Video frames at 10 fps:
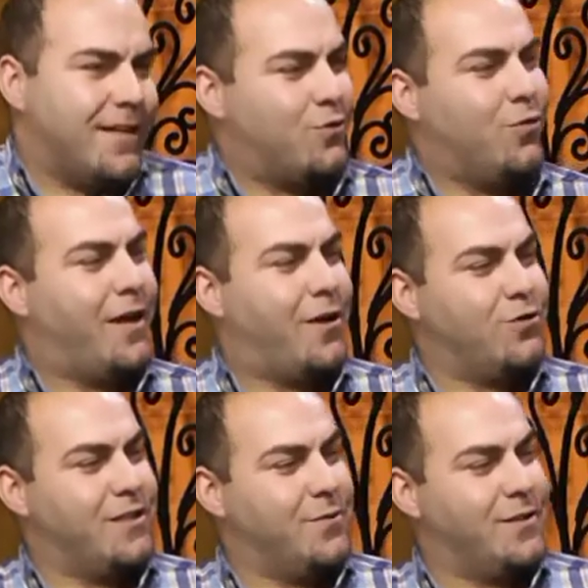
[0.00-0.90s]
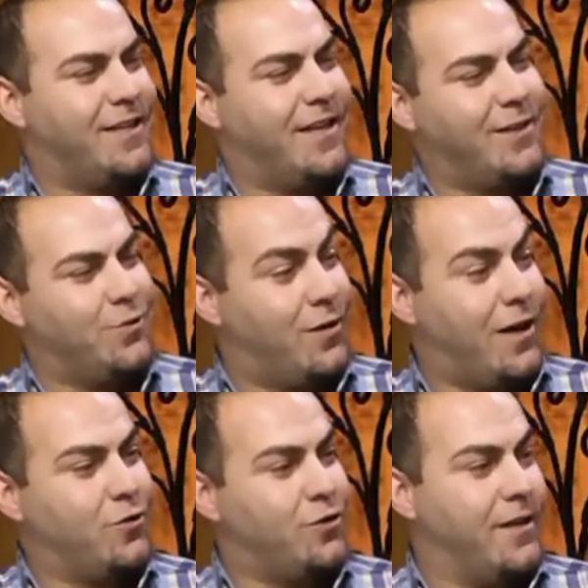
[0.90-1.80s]
Jesús de la Rosa siempre será Jesús de
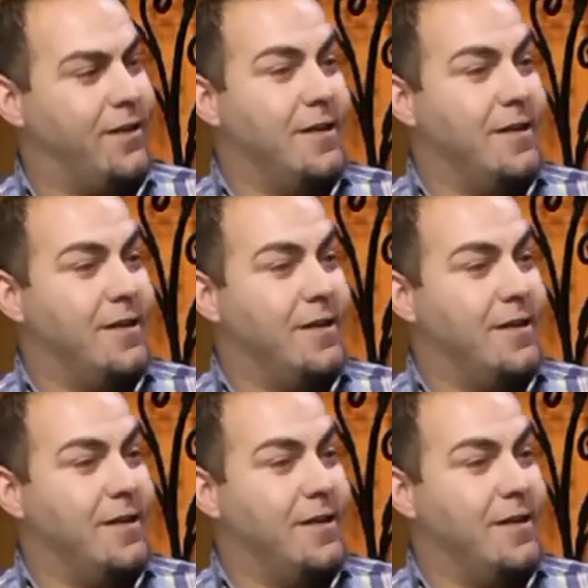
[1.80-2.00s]
la Rosa.